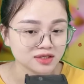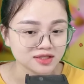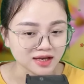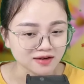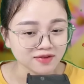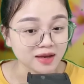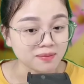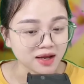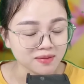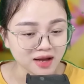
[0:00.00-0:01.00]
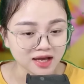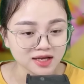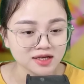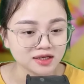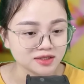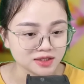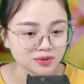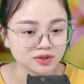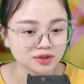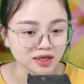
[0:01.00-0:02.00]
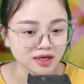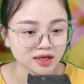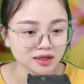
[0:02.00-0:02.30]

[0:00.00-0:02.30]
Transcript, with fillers: dáng vẻ mãi mãi hiền dịu như thế.